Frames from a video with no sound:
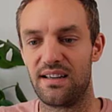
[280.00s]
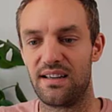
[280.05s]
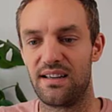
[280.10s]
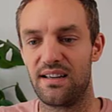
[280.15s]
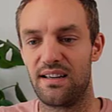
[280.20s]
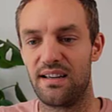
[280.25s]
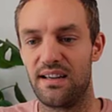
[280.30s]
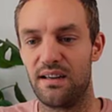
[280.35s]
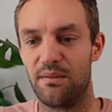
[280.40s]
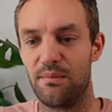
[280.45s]

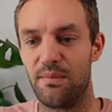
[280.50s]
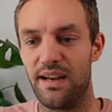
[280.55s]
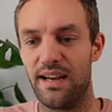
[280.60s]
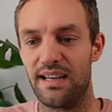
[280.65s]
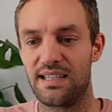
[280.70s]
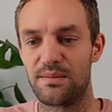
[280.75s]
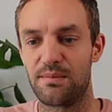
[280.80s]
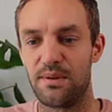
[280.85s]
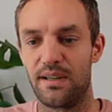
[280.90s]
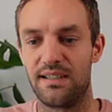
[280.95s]
ähm,
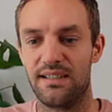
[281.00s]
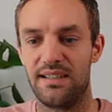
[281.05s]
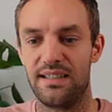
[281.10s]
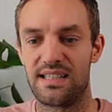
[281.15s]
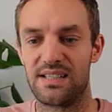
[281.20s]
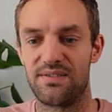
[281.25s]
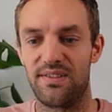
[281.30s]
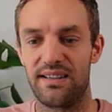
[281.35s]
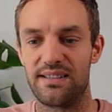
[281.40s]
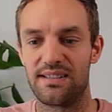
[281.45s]
erstmal die
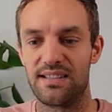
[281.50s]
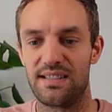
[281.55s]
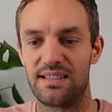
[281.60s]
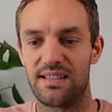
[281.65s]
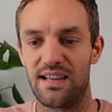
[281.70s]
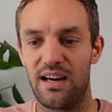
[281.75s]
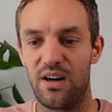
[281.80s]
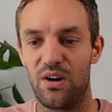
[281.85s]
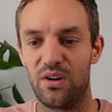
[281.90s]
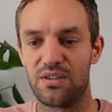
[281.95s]

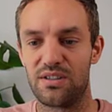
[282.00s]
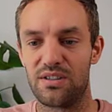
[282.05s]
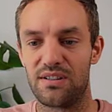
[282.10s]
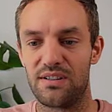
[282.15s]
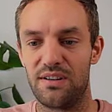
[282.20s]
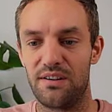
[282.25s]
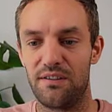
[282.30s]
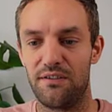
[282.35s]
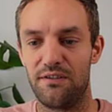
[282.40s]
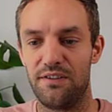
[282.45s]

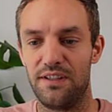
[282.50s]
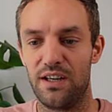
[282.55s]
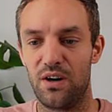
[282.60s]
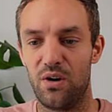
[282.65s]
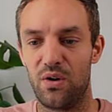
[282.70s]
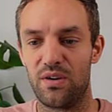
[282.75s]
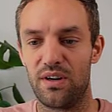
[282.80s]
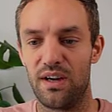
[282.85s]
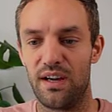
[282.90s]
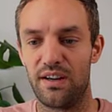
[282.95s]

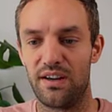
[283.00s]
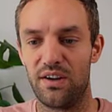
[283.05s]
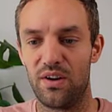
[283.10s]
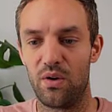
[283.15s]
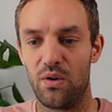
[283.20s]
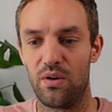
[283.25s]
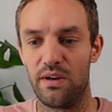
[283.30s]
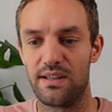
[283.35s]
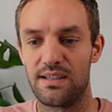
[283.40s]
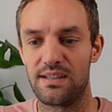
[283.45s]

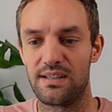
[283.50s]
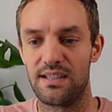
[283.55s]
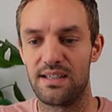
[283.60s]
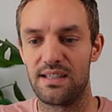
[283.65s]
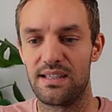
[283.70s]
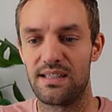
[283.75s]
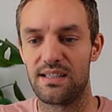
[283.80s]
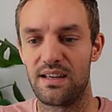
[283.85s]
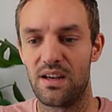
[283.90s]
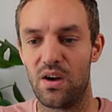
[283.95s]

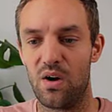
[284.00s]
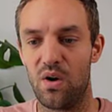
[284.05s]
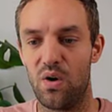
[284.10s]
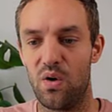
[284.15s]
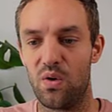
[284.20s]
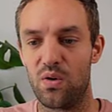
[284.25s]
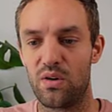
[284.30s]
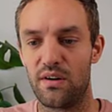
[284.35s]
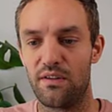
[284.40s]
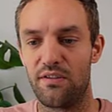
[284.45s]
20.490
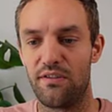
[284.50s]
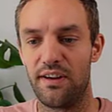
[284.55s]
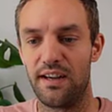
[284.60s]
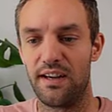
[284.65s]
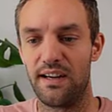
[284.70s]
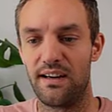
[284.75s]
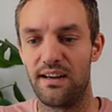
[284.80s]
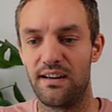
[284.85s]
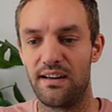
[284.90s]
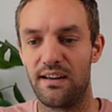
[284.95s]

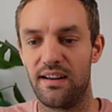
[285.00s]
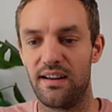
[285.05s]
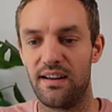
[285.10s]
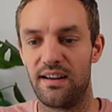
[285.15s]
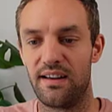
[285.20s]
ungefähr.